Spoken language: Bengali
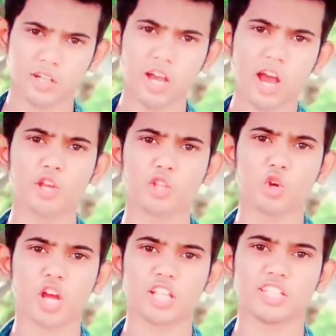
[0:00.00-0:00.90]
কাউকে
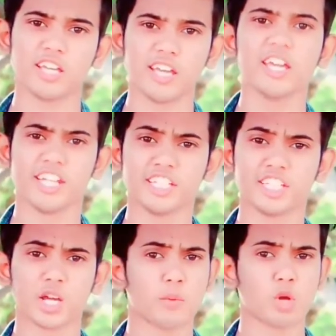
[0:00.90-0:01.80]
ধোকা দিয়ে
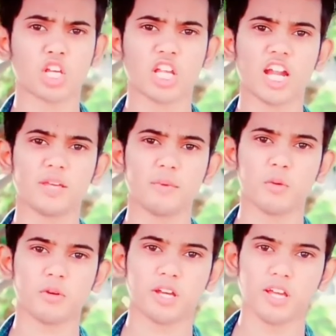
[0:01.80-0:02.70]
নিজেকে বড় খিলাড়ি
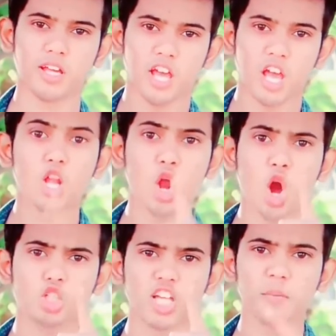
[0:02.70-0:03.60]
ভেবে
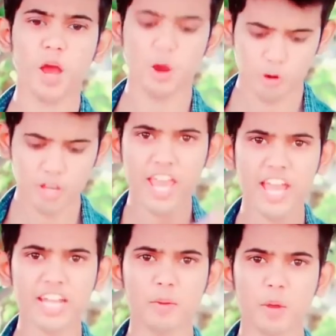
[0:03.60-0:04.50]
লজ্জা পাও
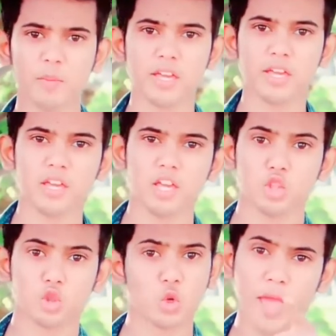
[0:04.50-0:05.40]
এটা ভেবে
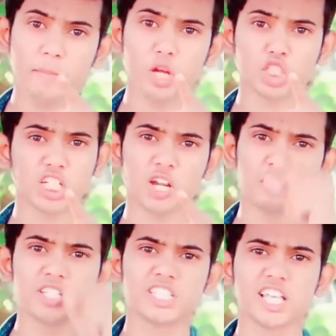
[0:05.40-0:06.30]
তুমি এমন
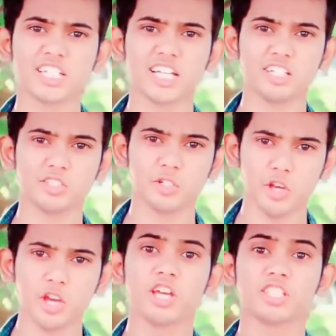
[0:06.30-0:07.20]
একজনের বিশ্বাস হারিয়েছ
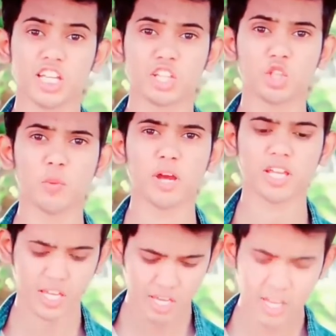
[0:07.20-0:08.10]
যে
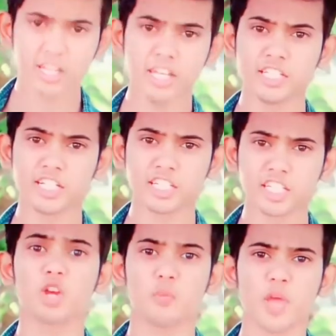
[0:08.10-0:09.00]
তোমাকে নিজের
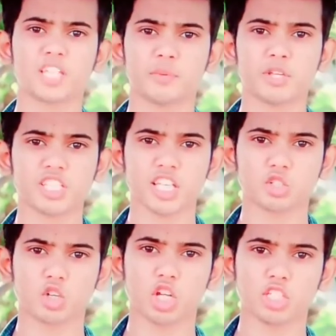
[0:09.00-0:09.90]
থেকেও বেশি বিশ্বাস
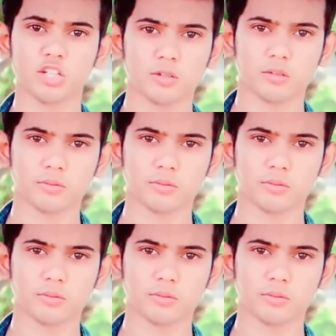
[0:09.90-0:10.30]
করেছিল